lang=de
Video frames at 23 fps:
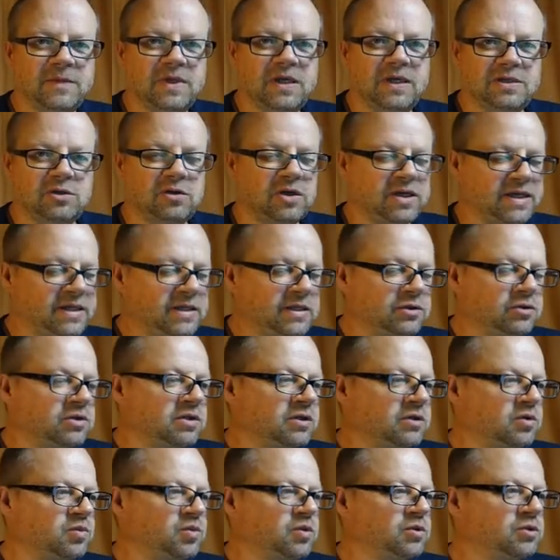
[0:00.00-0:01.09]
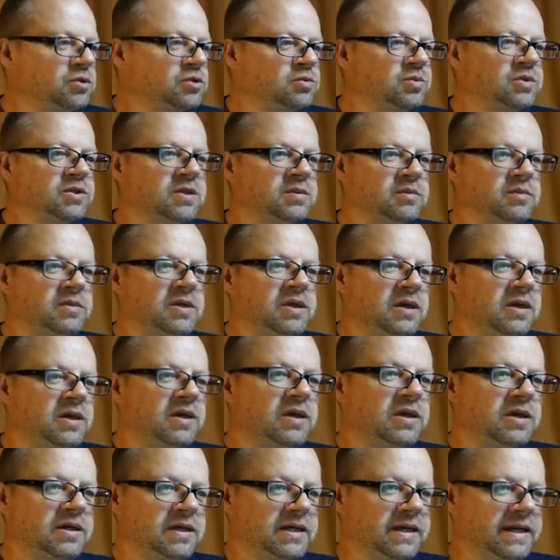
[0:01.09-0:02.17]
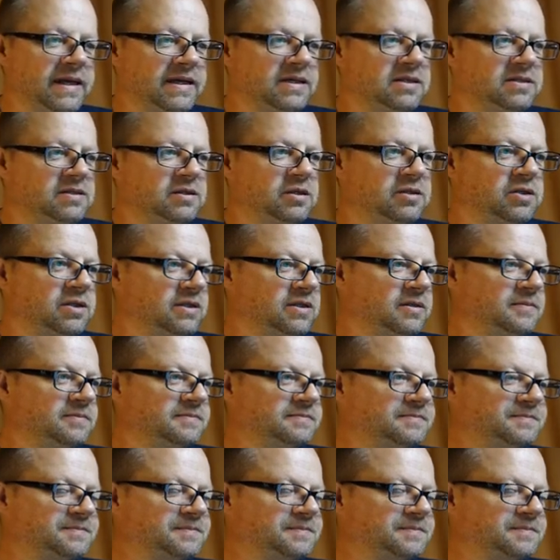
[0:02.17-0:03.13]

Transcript: Also rechnet tut der Computer schon mit einem Kreis da drinnen.